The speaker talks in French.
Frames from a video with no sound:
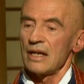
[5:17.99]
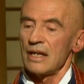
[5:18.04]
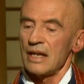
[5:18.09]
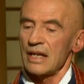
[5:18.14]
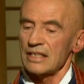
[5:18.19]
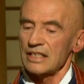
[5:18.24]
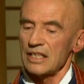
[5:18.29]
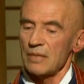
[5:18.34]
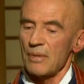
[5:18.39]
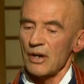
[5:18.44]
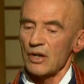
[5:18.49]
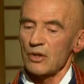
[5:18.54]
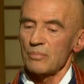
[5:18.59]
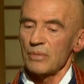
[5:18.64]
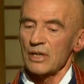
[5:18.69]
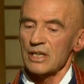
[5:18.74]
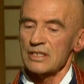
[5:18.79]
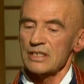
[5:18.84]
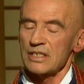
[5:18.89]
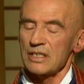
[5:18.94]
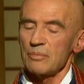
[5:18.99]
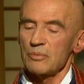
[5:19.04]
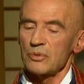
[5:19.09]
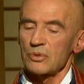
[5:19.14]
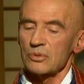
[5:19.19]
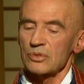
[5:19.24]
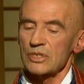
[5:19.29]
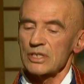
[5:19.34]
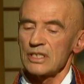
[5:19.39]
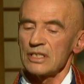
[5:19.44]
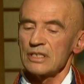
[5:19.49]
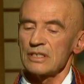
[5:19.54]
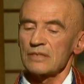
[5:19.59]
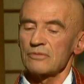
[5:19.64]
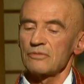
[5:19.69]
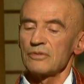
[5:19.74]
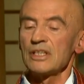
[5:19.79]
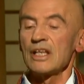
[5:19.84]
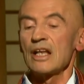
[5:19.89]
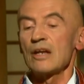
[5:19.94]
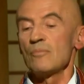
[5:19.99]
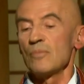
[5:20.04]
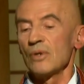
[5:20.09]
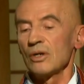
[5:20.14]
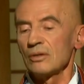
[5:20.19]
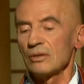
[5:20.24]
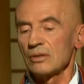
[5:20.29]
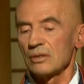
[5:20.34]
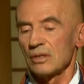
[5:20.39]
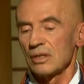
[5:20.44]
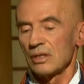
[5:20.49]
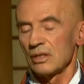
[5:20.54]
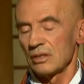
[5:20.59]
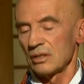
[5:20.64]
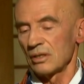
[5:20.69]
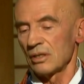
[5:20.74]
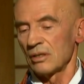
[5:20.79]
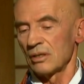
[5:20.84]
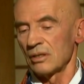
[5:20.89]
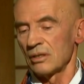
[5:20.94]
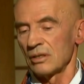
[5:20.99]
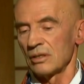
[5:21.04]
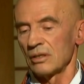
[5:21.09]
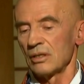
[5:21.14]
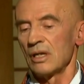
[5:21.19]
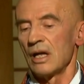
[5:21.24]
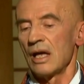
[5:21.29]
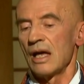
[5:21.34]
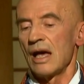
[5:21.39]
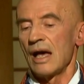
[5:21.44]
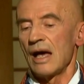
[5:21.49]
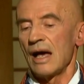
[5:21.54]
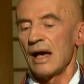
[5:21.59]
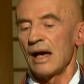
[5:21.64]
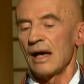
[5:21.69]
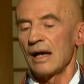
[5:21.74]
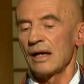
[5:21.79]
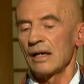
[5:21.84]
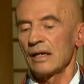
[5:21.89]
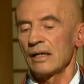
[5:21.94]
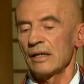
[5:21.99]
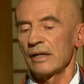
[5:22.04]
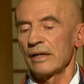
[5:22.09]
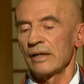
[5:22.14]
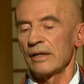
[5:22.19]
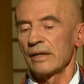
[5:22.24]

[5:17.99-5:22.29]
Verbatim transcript: Et l'accès par le principe consiste finalement à